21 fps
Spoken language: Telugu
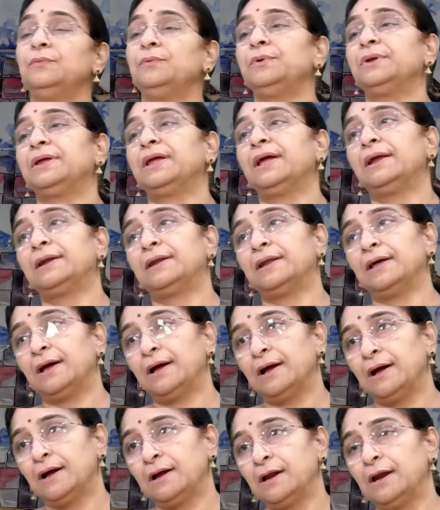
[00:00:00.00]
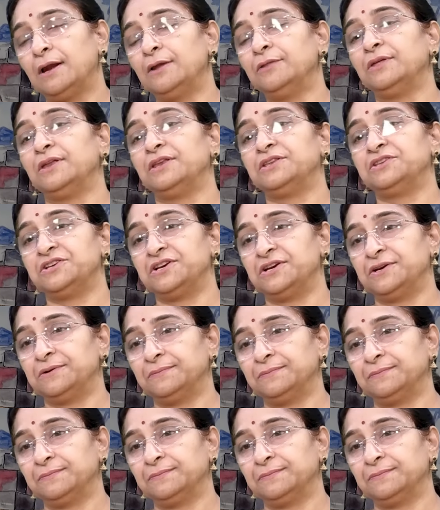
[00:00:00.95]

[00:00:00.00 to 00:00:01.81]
ఊరికే అటా కళ్ళు తెరిచాడు